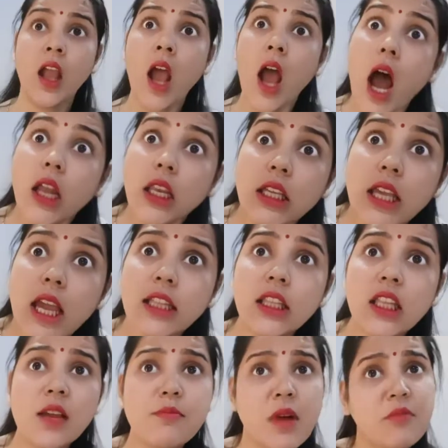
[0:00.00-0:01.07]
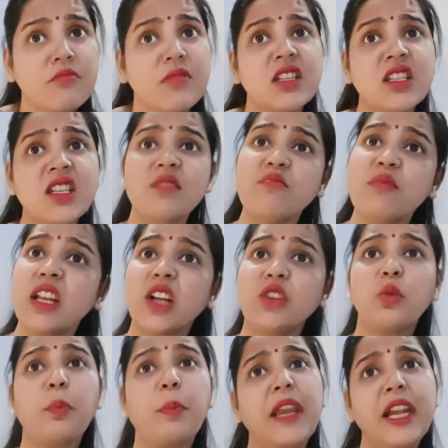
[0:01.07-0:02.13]
अरे कहती है मम्मी जी मेरा तो
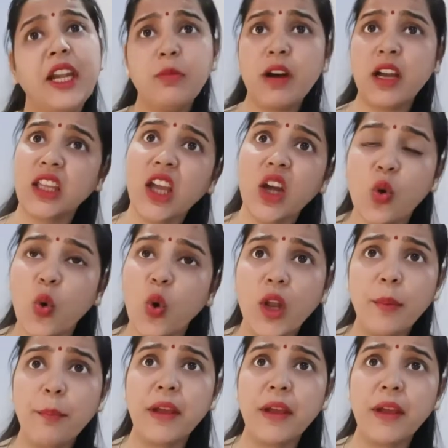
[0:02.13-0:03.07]
पेट भर गया गोलगप्पे